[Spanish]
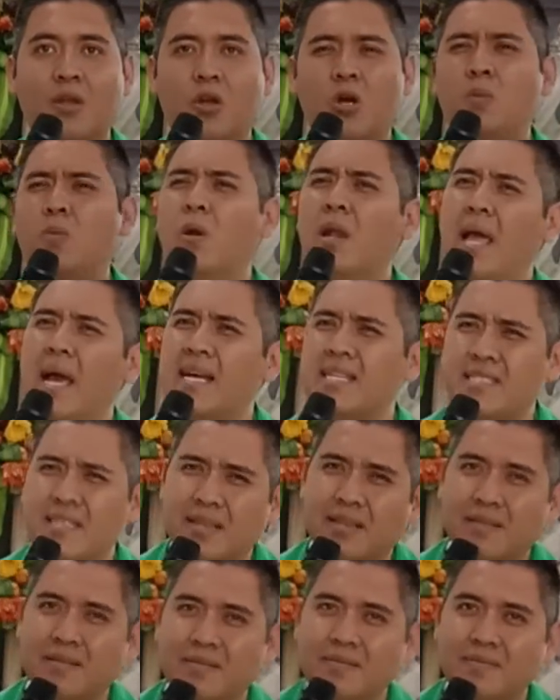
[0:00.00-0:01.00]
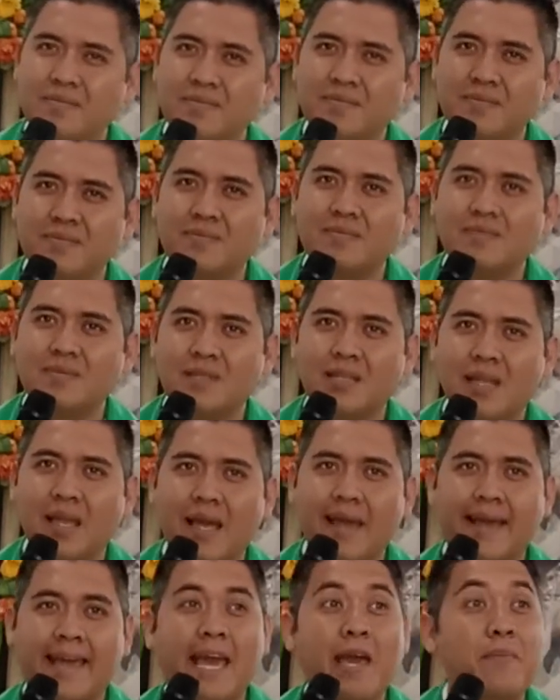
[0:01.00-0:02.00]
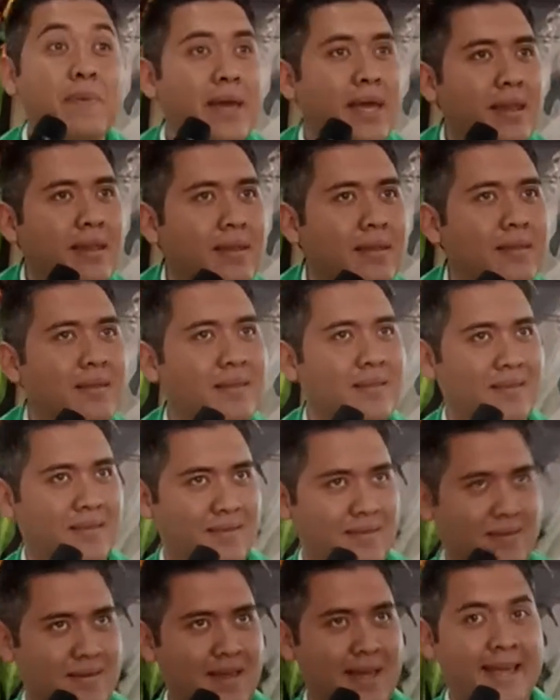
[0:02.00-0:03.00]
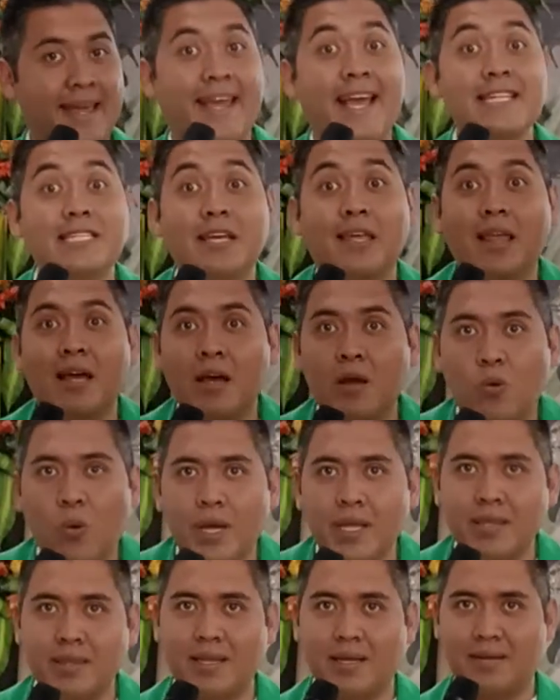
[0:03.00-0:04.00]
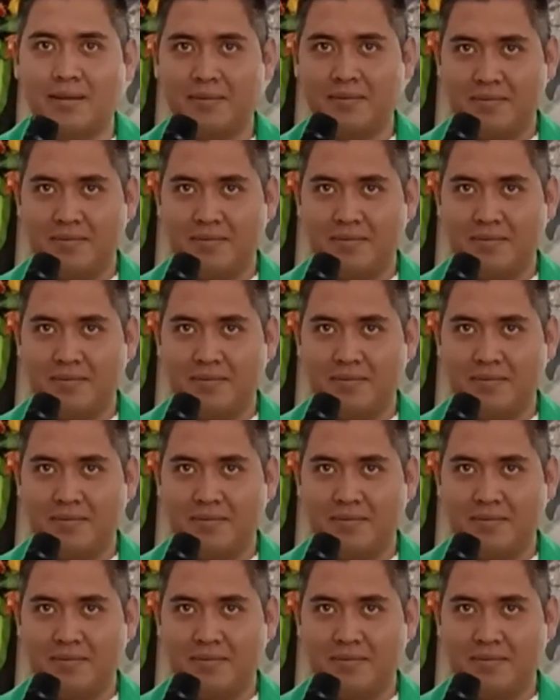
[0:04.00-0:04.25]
¿Cómo le hacen? ¿Qué ven? ¿En qué se dan cuenta?